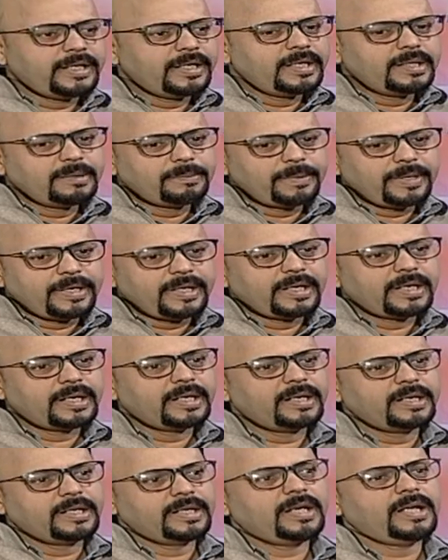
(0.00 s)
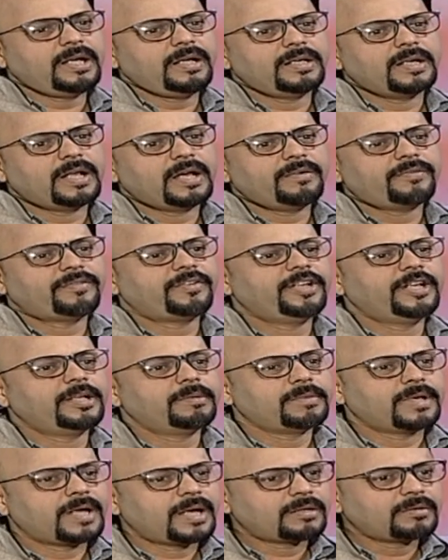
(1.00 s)
ఇండిపెండెంట్ గా నా
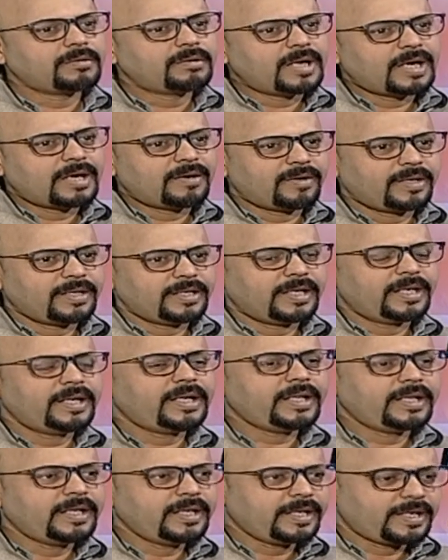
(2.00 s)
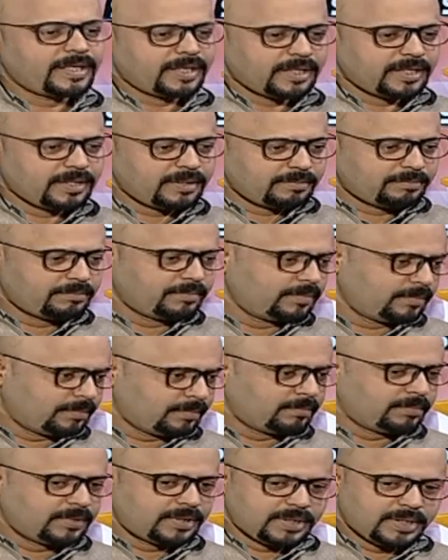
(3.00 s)
ఫ్రీడమ్ నాకు కావాలి అంటే hmm. ఇక్కడ
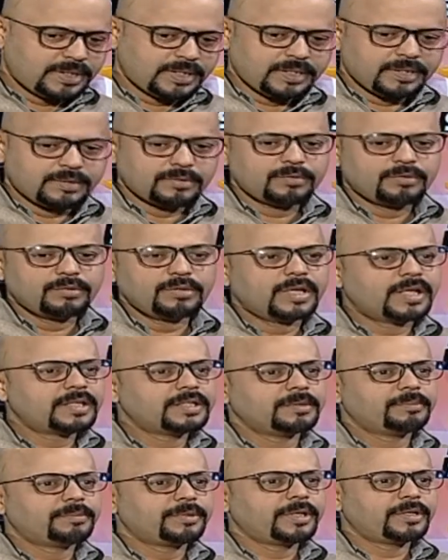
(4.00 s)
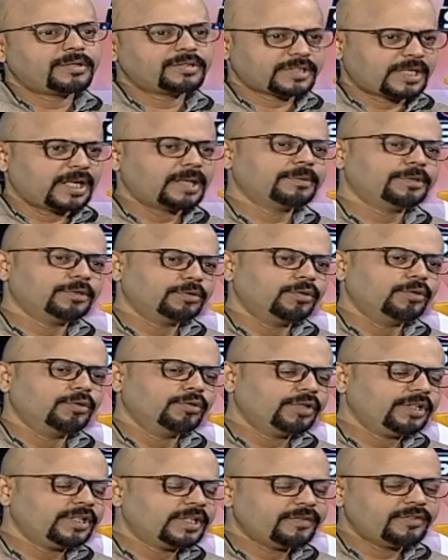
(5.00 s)
మన గురువుగారు చెప్పినట్టు చాలామంది
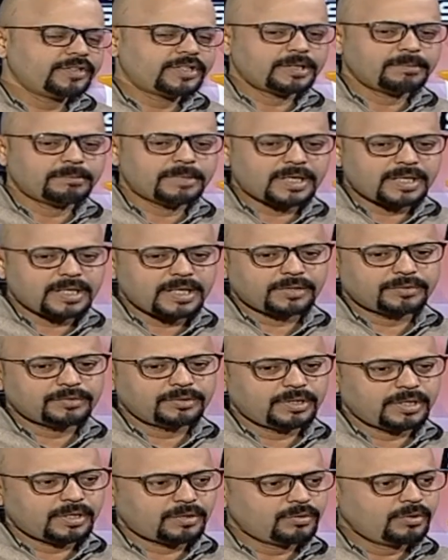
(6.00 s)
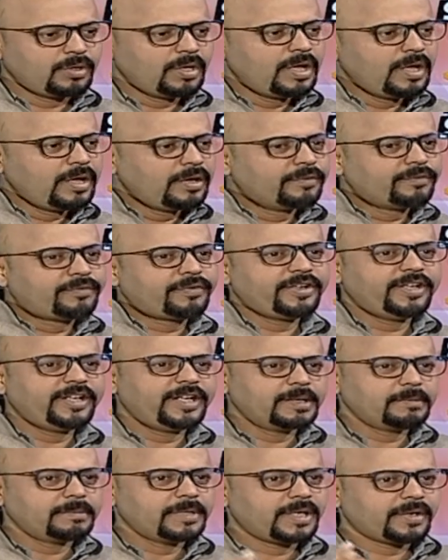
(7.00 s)
గురువులు ఇదే విషయం మాట్లాడుతుంటారు
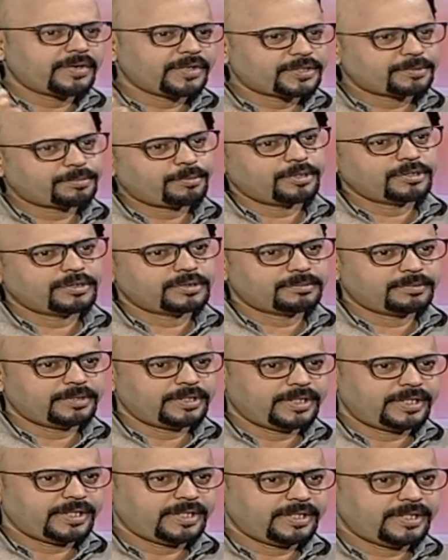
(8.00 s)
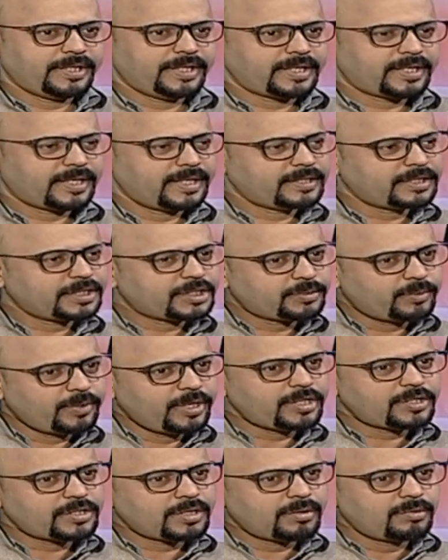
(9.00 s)
ఫ్రీడమ్ అండ్ రెస్పాన్సిబిలిటీ ఎక్కడైతే స్వేచ్ఛ